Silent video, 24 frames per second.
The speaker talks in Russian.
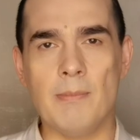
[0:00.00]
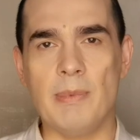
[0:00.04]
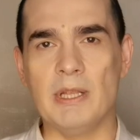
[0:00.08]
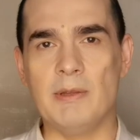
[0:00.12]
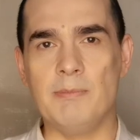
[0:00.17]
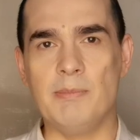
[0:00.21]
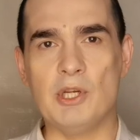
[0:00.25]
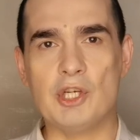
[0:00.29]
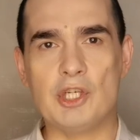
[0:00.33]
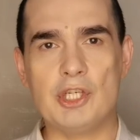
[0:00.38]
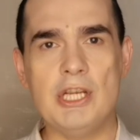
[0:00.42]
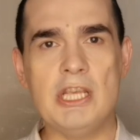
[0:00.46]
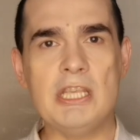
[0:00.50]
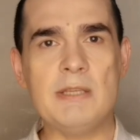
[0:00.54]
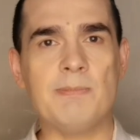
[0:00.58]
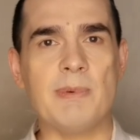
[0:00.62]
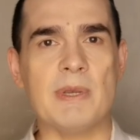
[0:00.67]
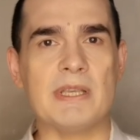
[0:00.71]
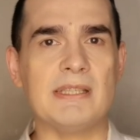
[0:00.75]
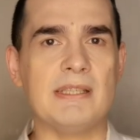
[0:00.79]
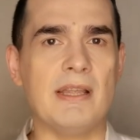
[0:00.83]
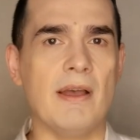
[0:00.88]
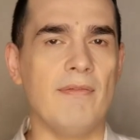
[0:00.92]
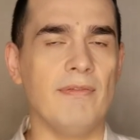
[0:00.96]
Подпишись,
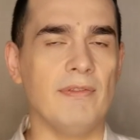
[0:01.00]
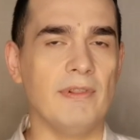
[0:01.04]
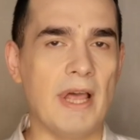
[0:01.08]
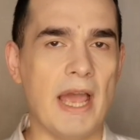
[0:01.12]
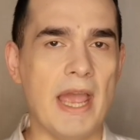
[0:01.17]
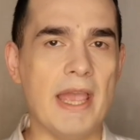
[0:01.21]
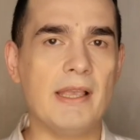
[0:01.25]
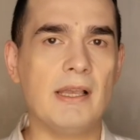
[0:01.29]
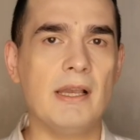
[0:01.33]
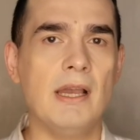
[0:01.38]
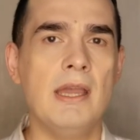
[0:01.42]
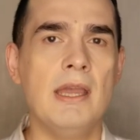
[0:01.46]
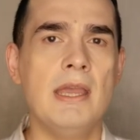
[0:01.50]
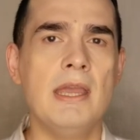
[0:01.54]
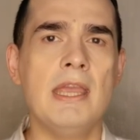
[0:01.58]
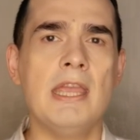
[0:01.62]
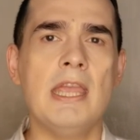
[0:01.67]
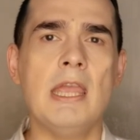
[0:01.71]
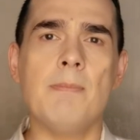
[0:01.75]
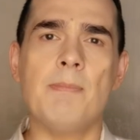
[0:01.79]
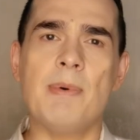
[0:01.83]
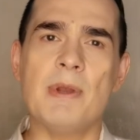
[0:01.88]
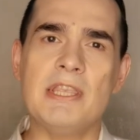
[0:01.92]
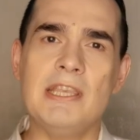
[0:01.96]
поставь лайк и
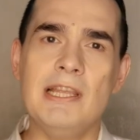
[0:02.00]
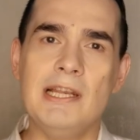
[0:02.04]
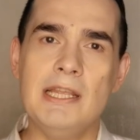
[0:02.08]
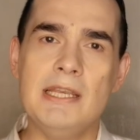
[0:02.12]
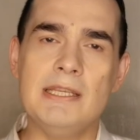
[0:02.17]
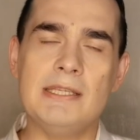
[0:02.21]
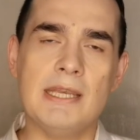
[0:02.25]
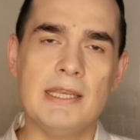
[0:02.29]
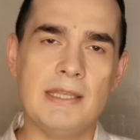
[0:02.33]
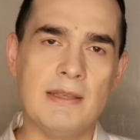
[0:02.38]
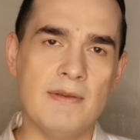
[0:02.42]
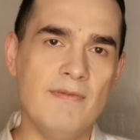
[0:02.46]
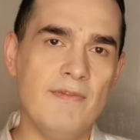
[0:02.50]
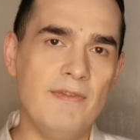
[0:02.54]
поделись этим